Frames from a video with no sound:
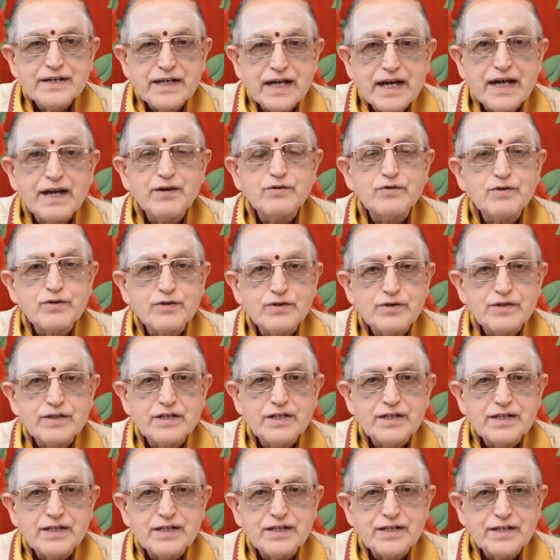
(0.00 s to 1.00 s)
ఎలా
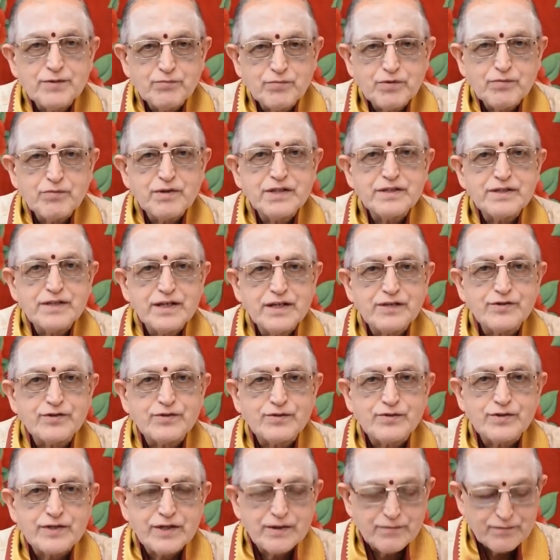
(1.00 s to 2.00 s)
ఉంటుంది ఇప్పుడు మనం
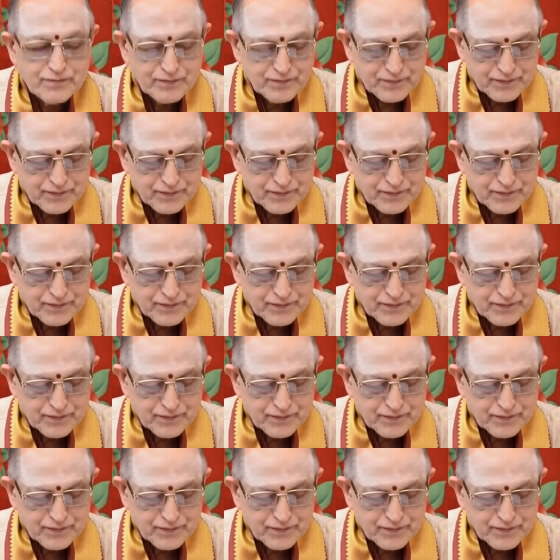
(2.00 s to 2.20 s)
తెలుసుకుందాం